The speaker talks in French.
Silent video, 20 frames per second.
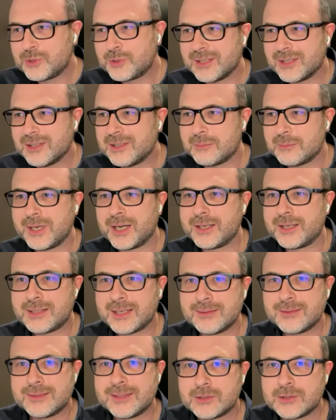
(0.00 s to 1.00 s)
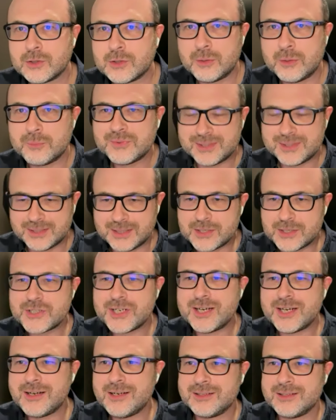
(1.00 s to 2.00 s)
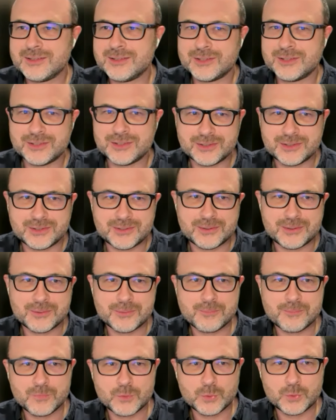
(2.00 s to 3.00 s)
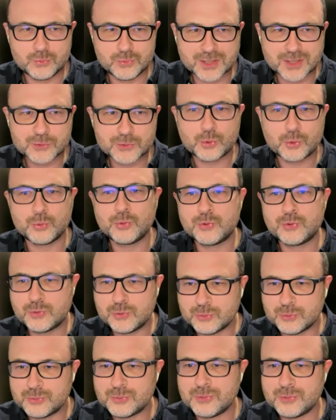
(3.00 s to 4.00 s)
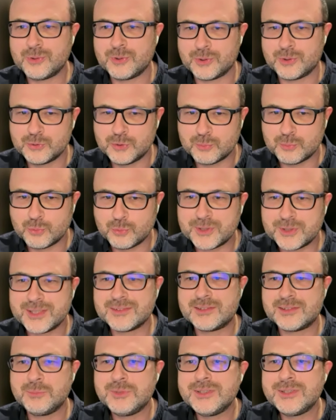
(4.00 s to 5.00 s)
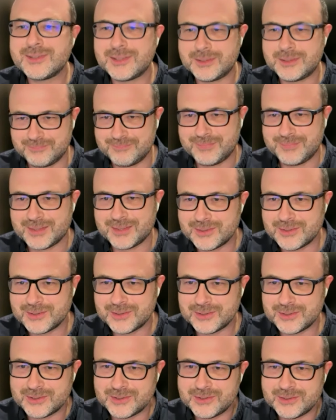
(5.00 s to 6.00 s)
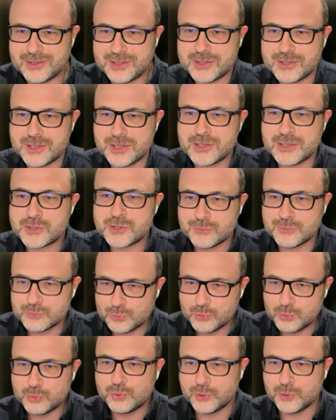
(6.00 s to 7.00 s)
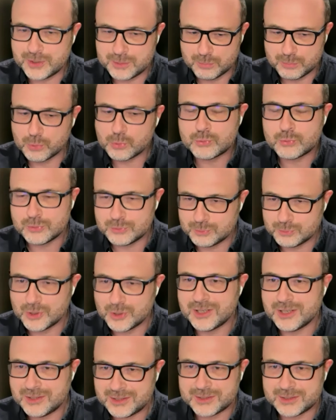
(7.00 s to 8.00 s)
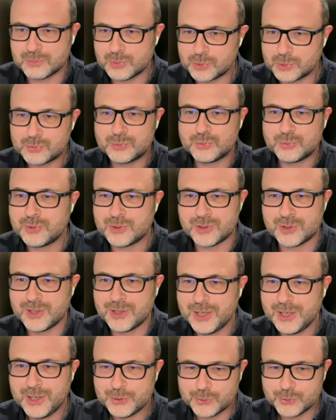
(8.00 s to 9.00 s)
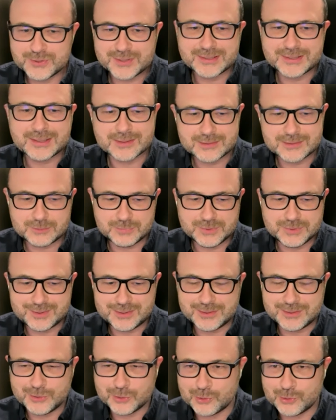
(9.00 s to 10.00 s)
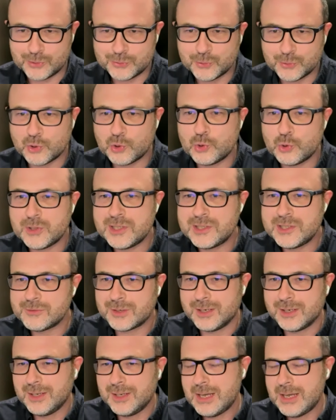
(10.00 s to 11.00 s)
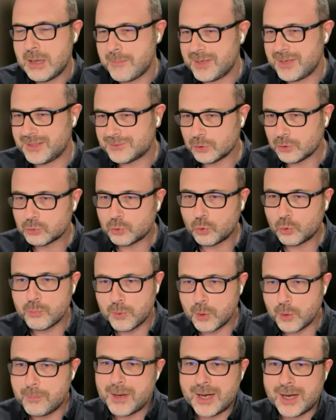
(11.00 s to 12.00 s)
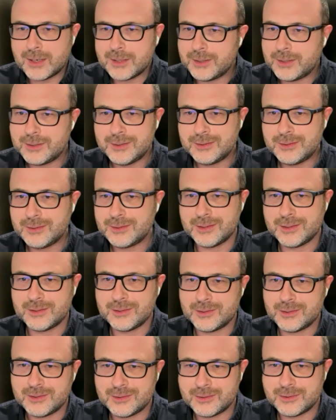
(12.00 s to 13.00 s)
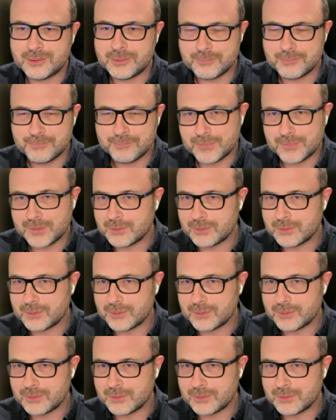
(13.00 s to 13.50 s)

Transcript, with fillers: bouquin American Decorum, c'est déjà euh, une introduction euh, dans mon intimité. et, et j'ai voulu donner beaucoup de moi et beaucoup de cette intimité dans le, dans le livre mais sans trop en parler, euh,